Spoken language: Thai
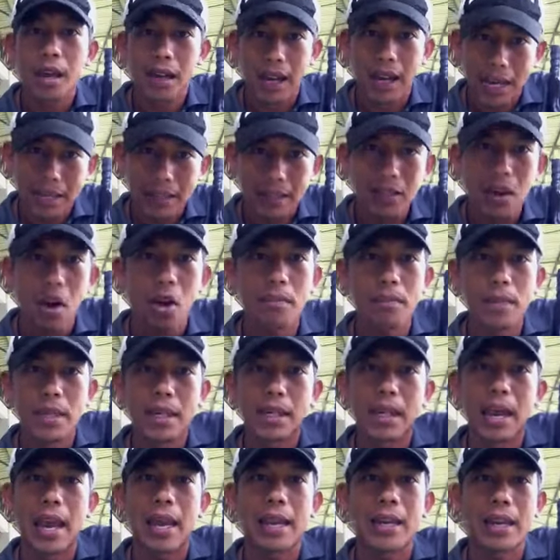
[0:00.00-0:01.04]
ขั้นตอนเป็นยั
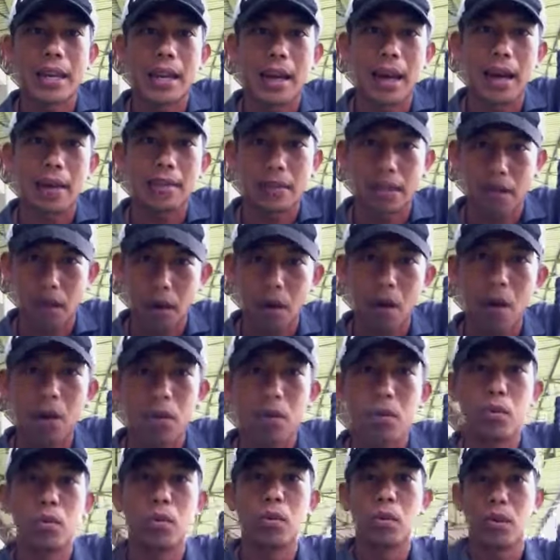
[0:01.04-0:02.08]
งไงนะครับ เดี๋ยวลอง
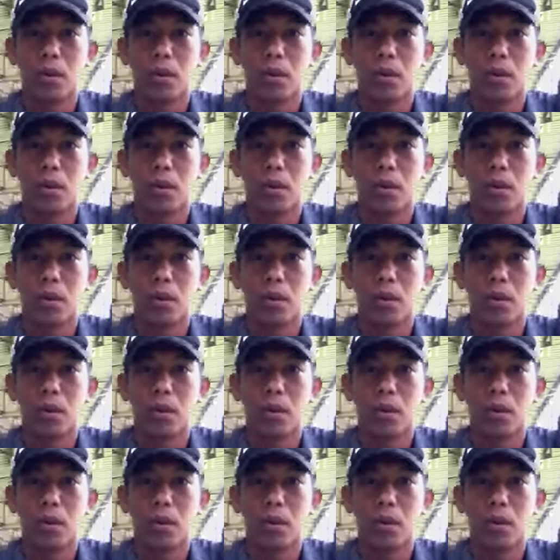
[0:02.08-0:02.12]
ดู